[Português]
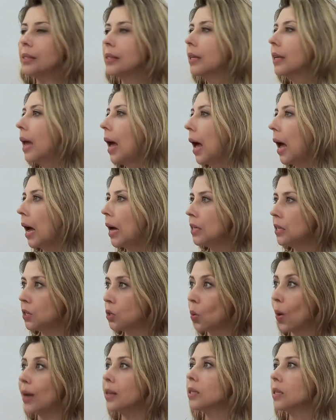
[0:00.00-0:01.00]
cidades,
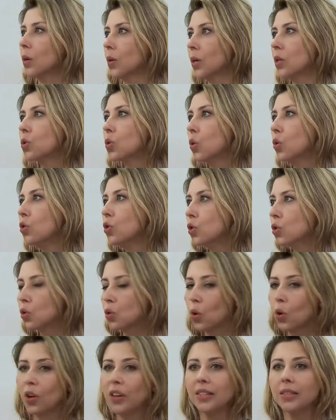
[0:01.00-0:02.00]
quais são as
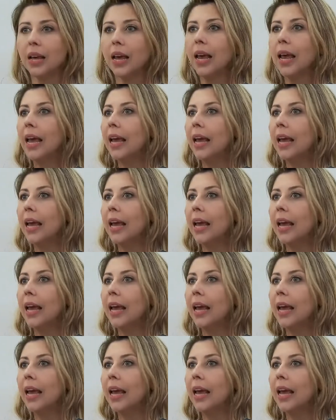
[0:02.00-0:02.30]
condições,